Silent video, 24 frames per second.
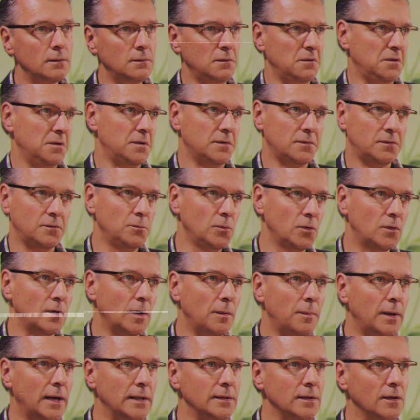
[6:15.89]
Ja, das müsst
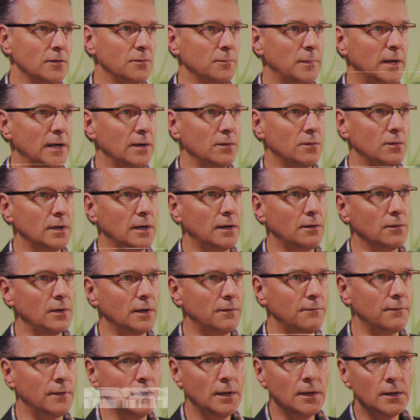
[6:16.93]
ihr aber anders machen. Oder,
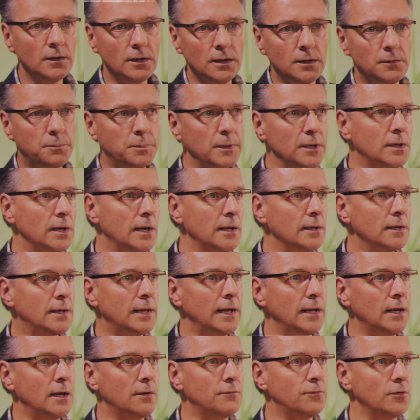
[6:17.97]
oder ich bin kein
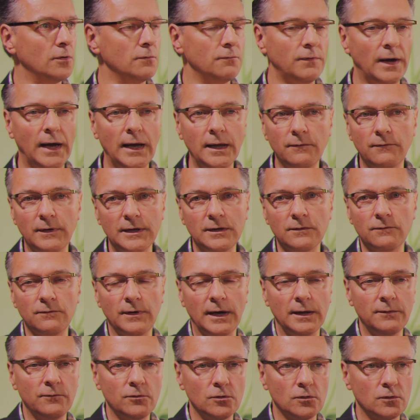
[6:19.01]
Kenner von Wein. Welchen
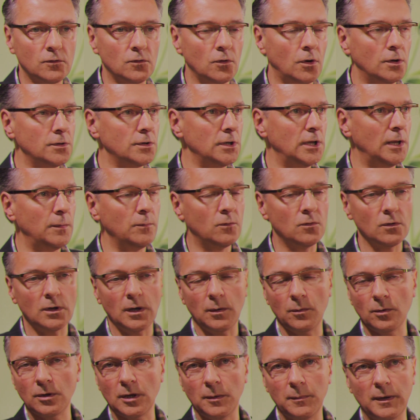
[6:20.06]
Wein würdest du heute nehmen zu
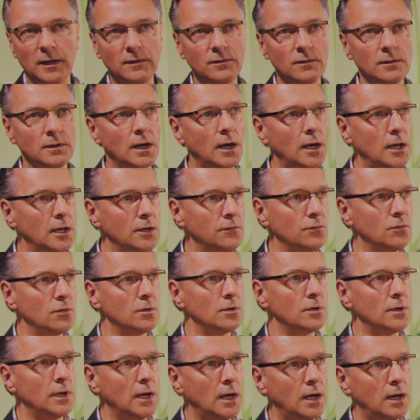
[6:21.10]
dem und dem Essen? Ja, ich
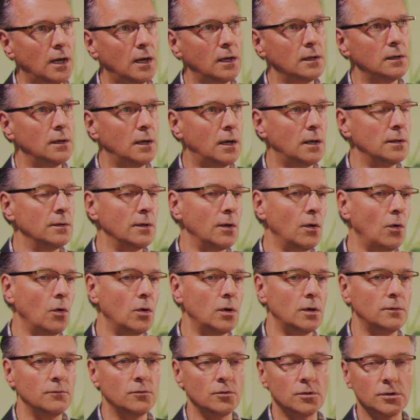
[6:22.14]
würde da, ja, einen
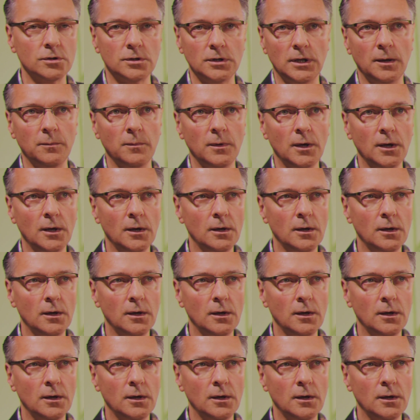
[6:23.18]
Rioja würde ich nehmen.